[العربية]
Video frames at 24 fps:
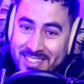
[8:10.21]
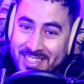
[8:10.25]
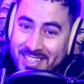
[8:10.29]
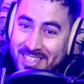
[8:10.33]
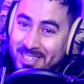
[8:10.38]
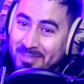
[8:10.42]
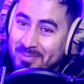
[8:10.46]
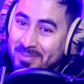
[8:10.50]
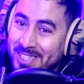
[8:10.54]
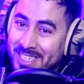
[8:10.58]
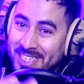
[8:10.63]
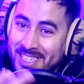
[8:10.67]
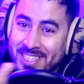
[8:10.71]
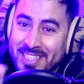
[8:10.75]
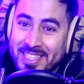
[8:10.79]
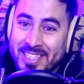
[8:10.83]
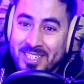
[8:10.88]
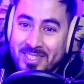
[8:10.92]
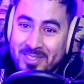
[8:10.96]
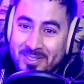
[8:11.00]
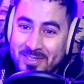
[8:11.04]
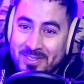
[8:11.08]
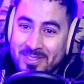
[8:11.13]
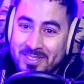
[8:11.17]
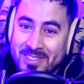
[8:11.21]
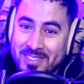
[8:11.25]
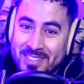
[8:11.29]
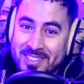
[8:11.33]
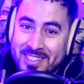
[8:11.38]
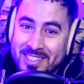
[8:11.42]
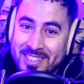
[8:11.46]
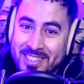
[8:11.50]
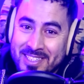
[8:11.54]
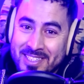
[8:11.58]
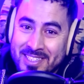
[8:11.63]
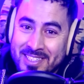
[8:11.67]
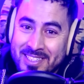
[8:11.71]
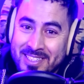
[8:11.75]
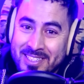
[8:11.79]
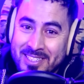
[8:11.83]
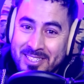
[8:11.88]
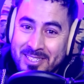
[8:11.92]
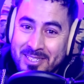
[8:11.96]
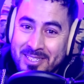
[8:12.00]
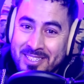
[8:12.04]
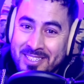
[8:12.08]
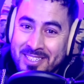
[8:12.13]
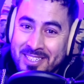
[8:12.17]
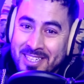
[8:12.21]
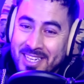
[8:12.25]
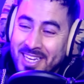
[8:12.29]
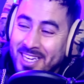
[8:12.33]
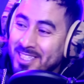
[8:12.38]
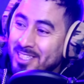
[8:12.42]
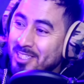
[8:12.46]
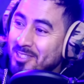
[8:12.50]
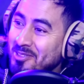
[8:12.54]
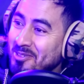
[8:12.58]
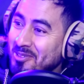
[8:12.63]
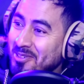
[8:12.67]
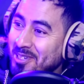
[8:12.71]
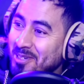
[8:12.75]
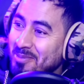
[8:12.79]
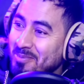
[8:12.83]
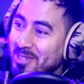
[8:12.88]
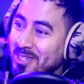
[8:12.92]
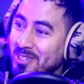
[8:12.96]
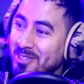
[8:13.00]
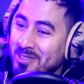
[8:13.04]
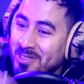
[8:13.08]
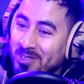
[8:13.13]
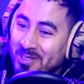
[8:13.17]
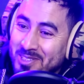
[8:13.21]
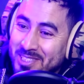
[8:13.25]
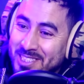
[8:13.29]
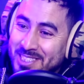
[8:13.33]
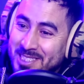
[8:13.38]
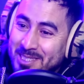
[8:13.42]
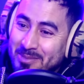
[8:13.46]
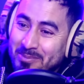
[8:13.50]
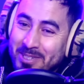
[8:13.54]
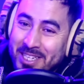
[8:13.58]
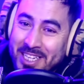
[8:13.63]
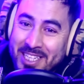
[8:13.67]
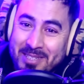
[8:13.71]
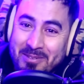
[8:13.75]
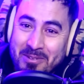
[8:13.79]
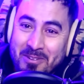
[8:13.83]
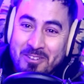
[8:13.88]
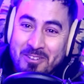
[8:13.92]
انا ملي كضحك عطيتو غير مليون ونص بنادم